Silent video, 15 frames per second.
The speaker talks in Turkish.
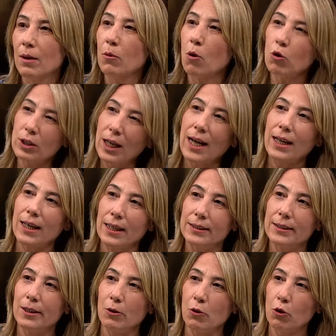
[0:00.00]
O da
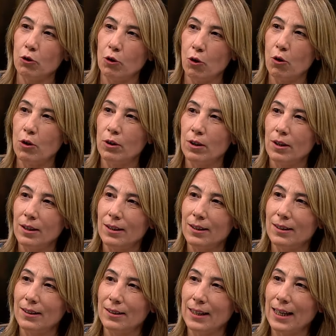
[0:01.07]
etkili oluyor.
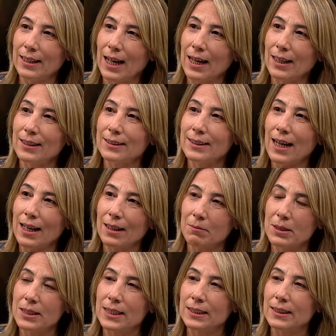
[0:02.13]
E, yani Bir ahlatı de şey
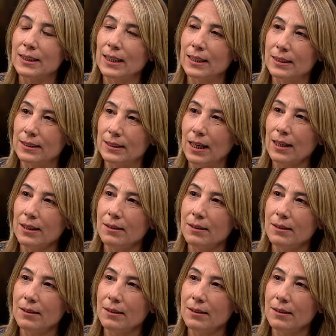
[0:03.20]
almasının Cihan Hoca